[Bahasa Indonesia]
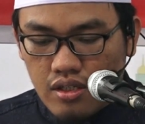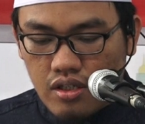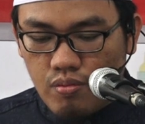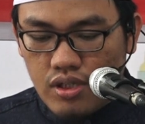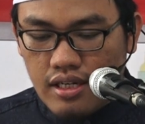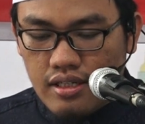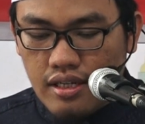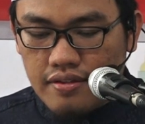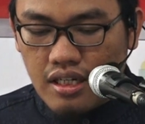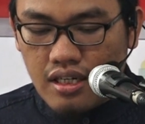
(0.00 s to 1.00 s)
Kemudian
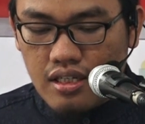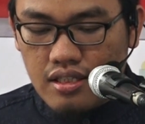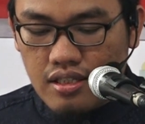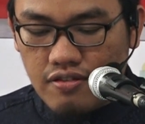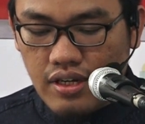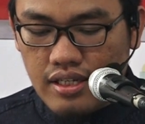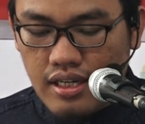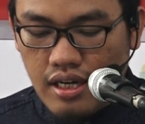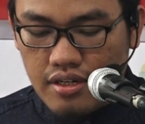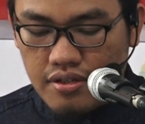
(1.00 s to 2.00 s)
di antara
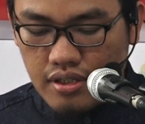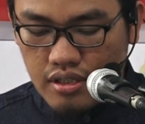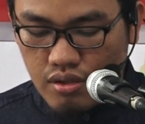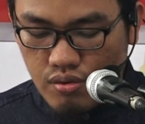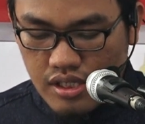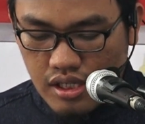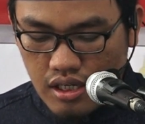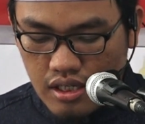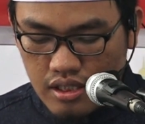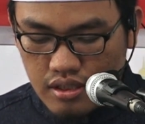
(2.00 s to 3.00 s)
faedah hadis ini khawas
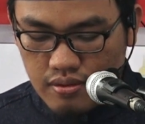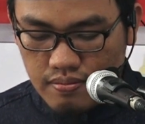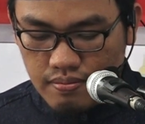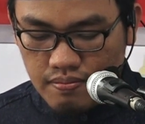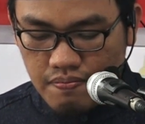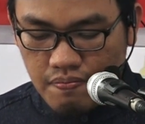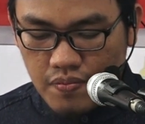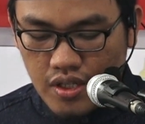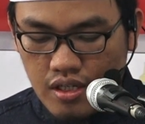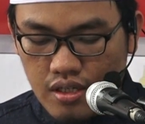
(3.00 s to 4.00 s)
sekalian, hmm,
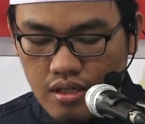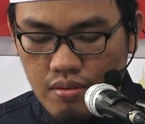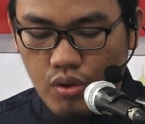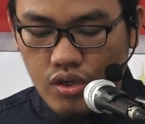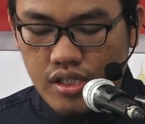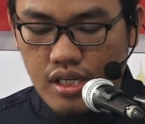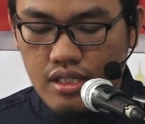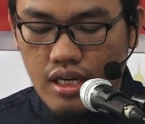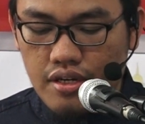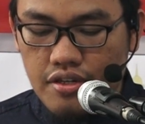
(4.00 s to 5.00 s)

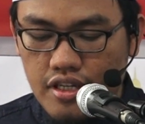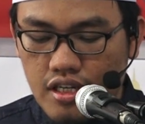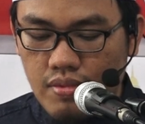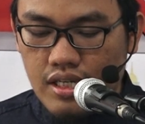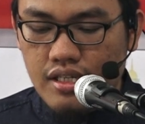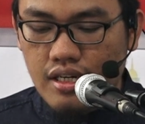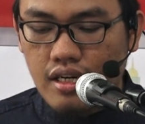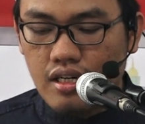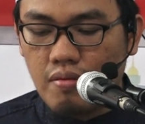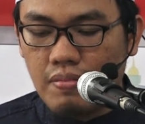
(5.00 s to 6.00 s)
bahwasanya hadis ini
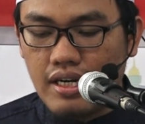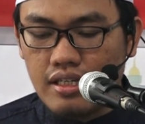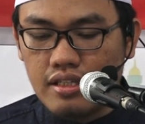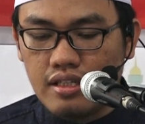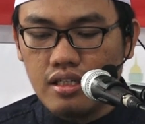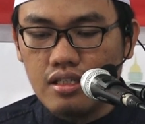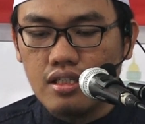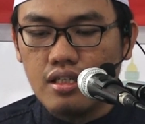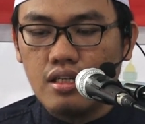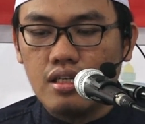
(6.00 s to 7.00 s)
mengajarkan kepada kita
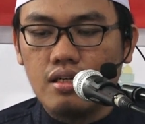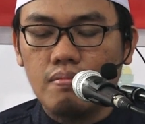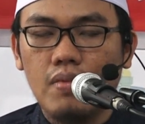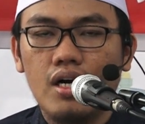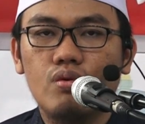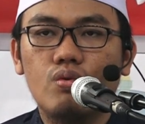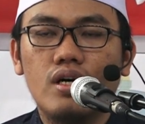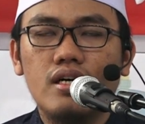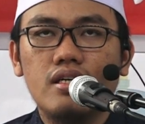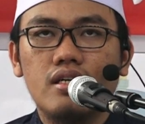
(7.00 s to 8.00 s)

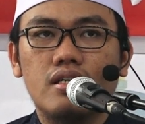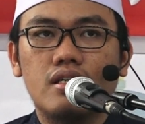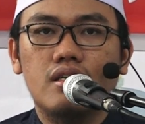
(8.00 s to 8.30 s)
bahwa